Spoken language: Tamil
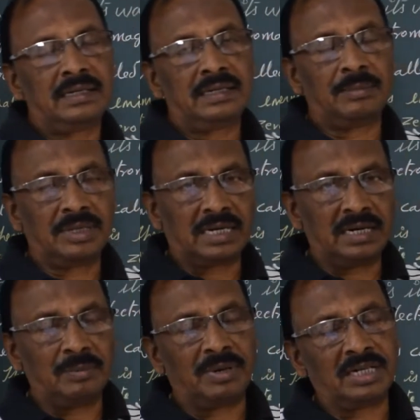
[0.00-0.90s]
நம்ம
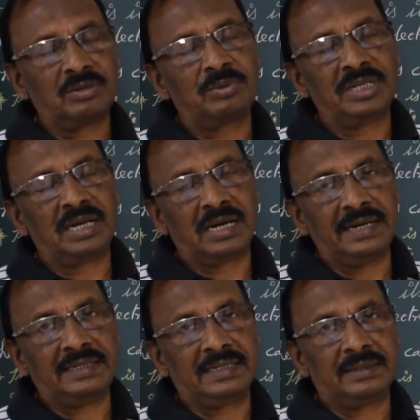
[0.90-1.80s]
கண்ணில் பார்க்கக்கூடிய
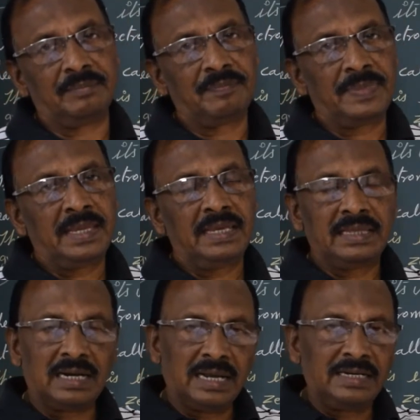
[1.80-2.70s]
லைட்டு
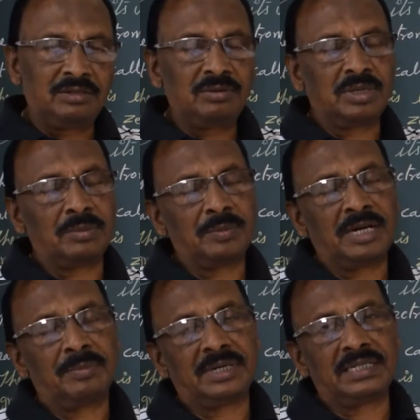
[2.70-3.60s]
இந்த லைட்டும் நம்ம
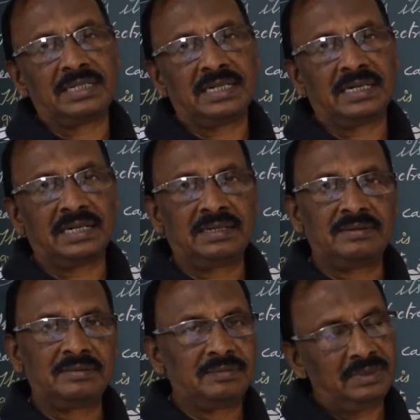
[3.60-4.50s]
மேலே பட்டுச்சுன்னா என்ன
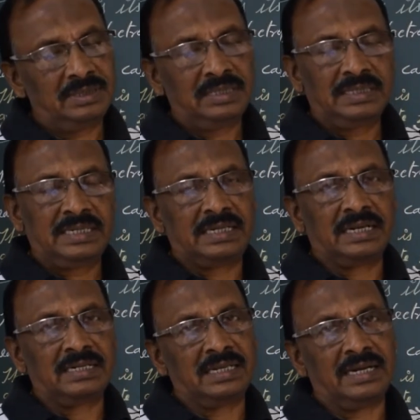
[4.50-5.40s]
ஹீட்
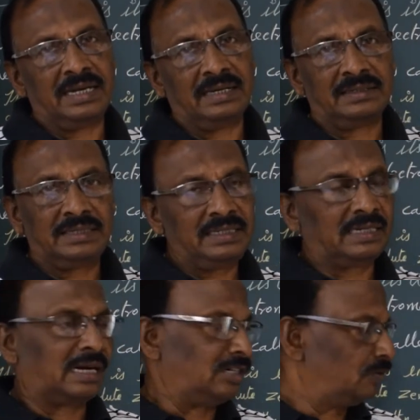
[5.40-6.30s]
ஆகுது இல்லையா ஹீட்
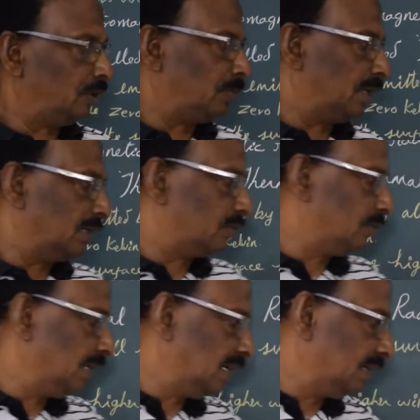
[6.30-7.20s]
ட்ரான்ஸ்ஃபர்
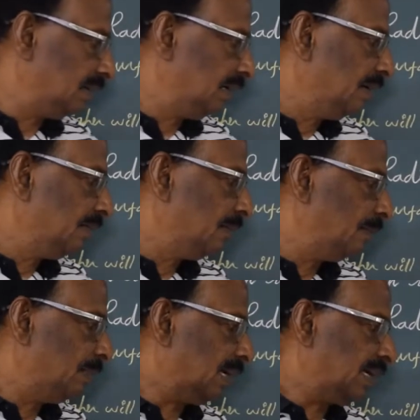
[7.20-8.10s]
பண்ணக்கூடிய
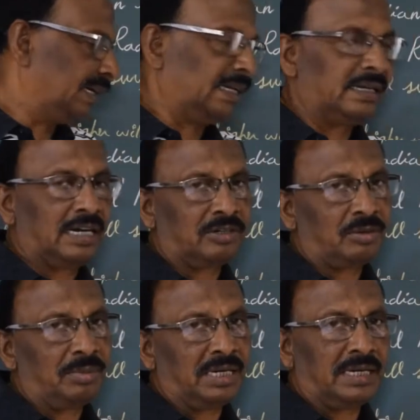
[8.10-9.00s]
மேக்னெட்டிக் எலக்ட்ரோ
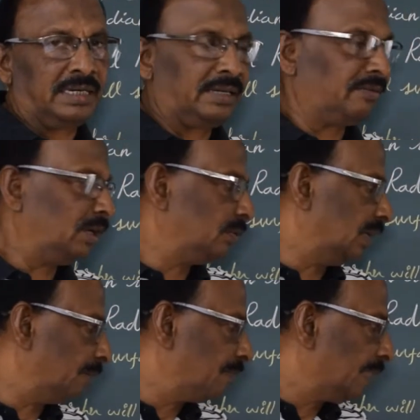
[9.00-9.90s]
மேக்னெட்டிக் வேவ் தான்